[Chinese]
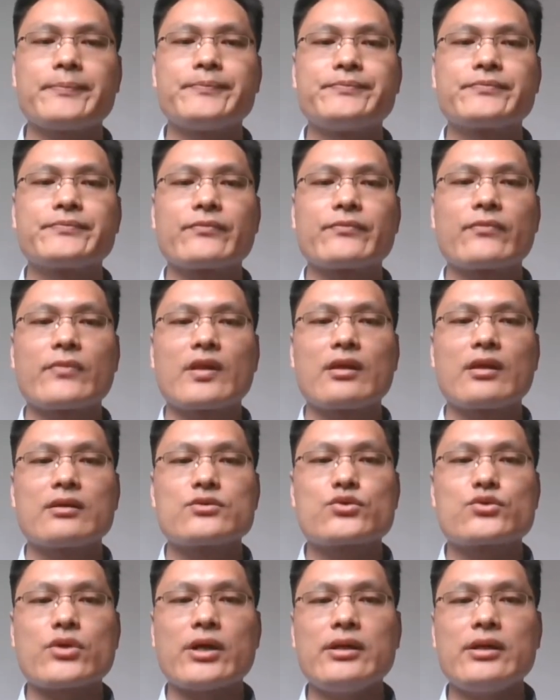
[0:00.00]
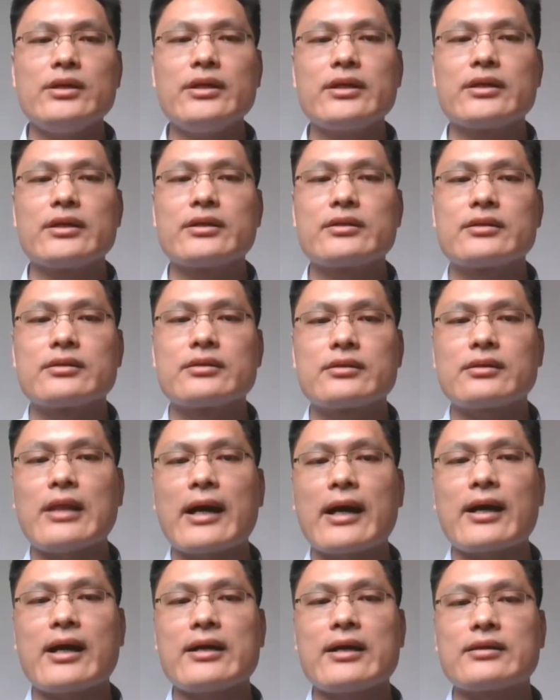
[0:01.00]
地球和其他星星之间
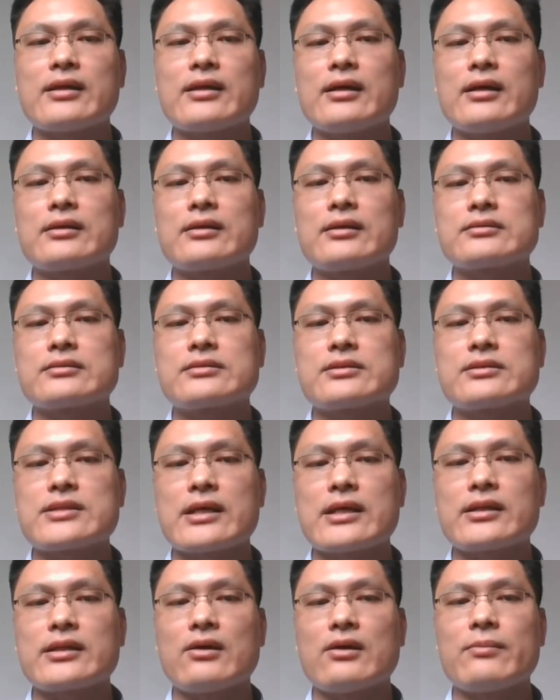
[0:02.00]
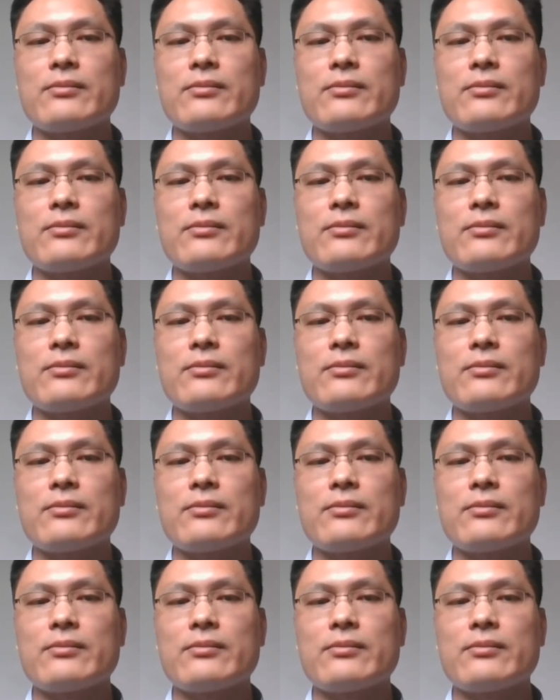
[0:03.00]
就没有本质差别了。